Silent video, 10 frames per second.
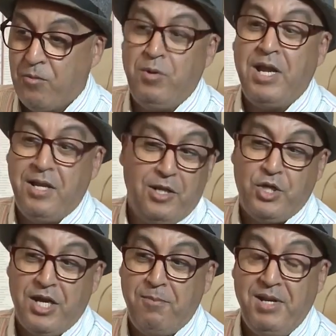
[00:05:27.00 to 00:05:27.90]
ولا
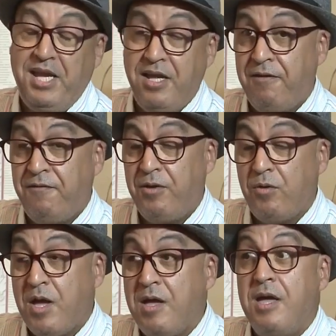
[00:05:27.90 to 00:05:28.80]
الجانب الحرفي
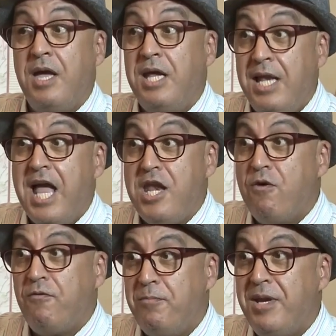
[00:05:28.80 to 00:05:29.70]
الا
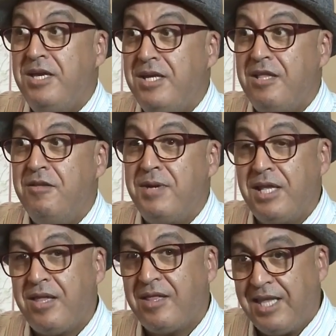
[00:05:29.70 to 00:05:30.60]
انه في مدينه
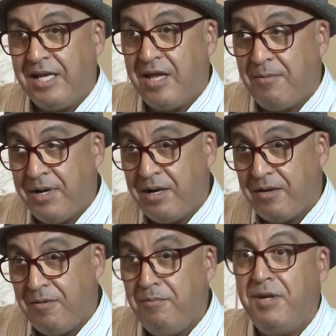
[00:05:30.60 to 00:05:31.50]
دمنه تعتبر
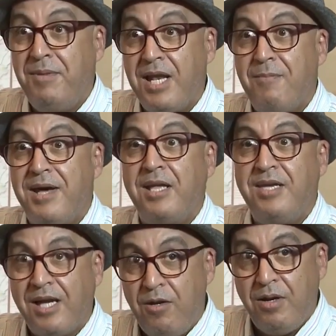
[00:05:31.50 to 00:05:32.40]
من بين
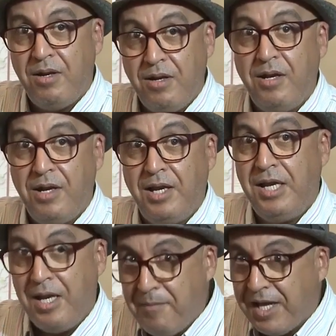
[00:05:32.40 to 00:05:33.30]
المناطق
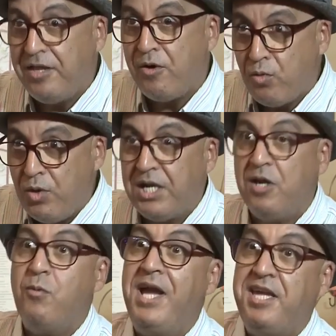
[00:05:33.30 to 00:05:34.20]
اللي ما نقدر نقول
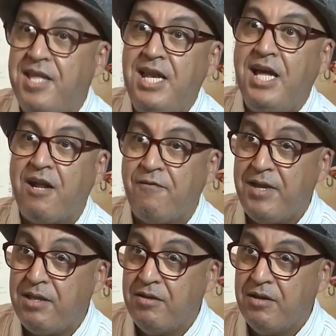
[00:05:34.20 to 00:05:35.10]
لك الوحيده اللي
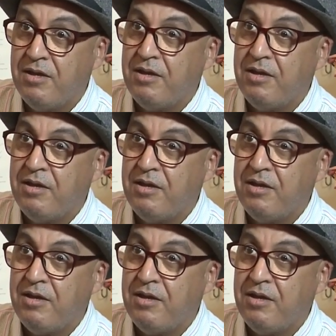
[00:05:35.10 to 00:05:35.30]
عرفات